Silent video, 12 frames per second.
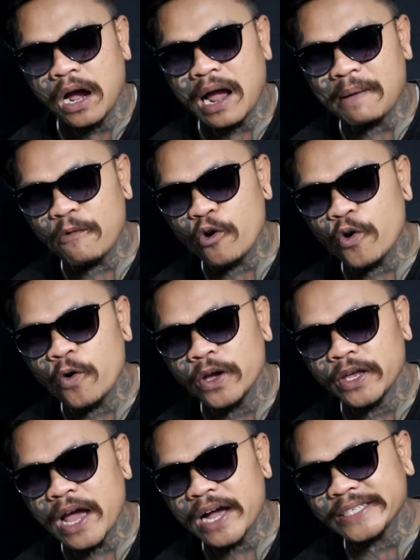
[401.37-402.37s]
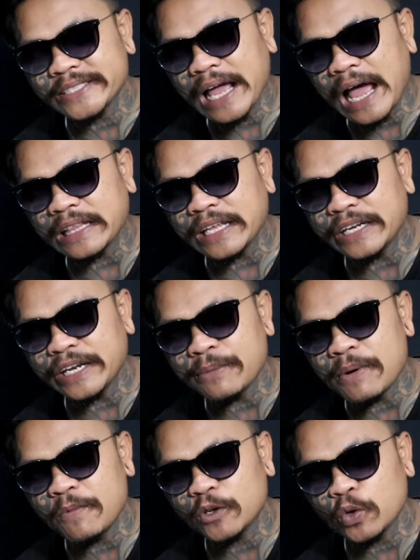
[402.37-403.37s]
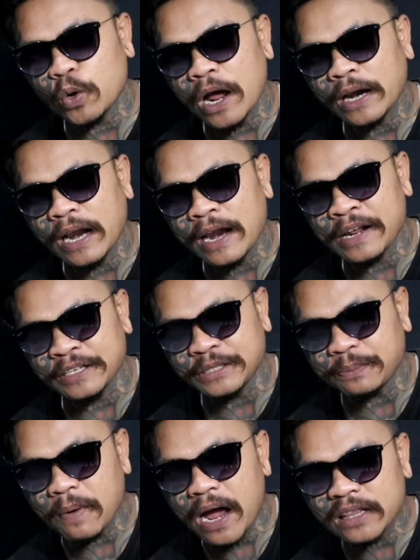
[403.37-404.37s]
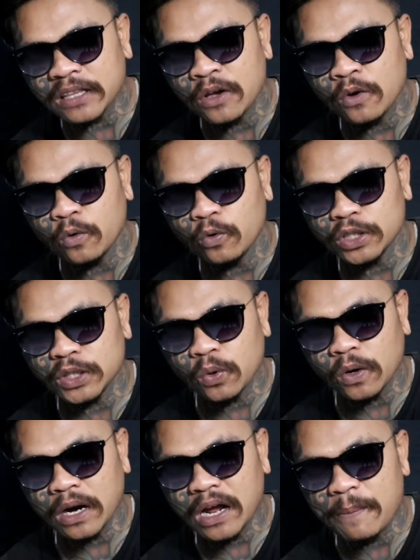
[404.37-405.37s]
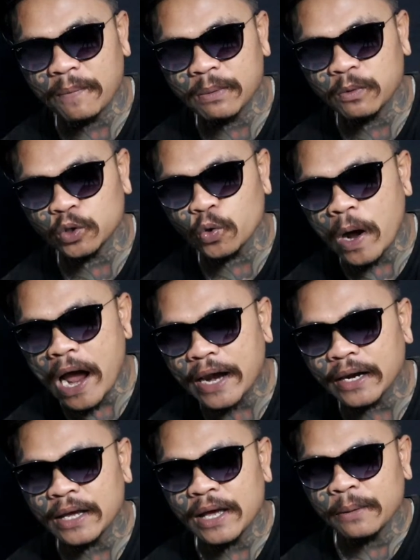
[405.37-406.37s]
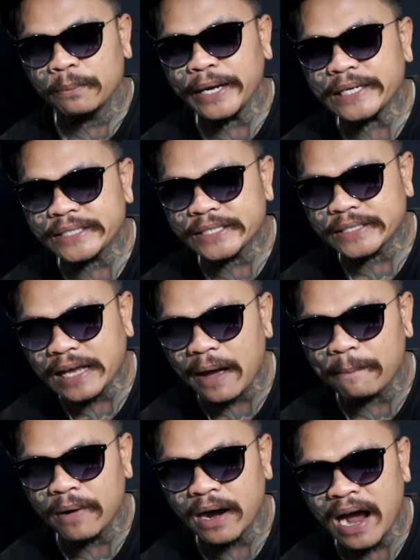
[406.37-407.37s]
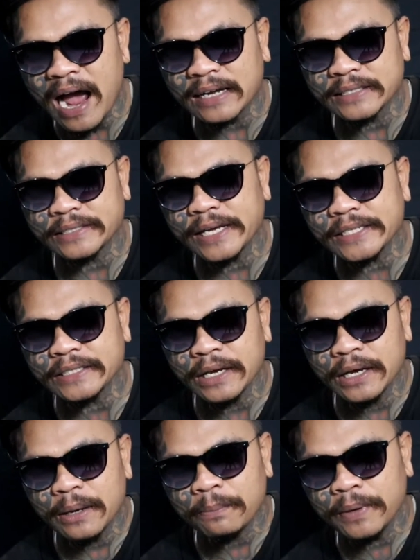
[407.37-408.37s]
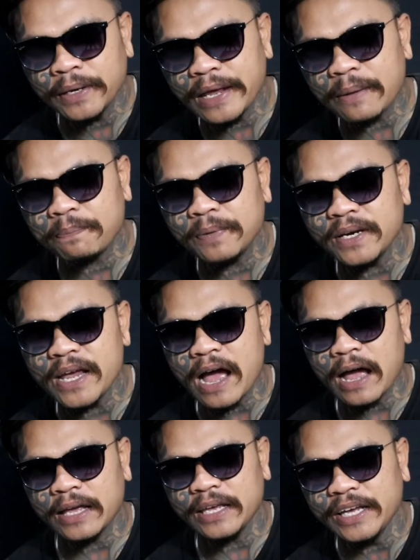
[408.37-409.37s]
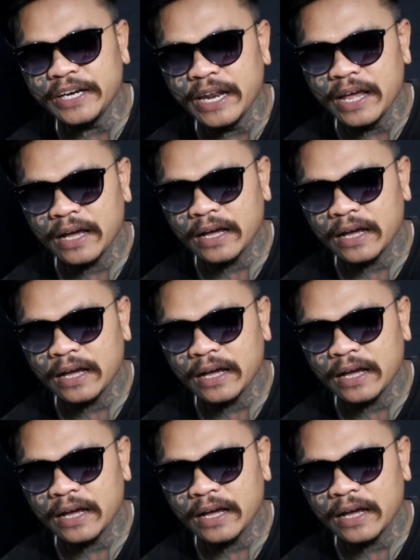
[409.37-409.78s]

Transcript: Kamu yang saat ini membutuhkan dana cepat untuk ragam kebutuhan bisa mengakses Pinpedia ID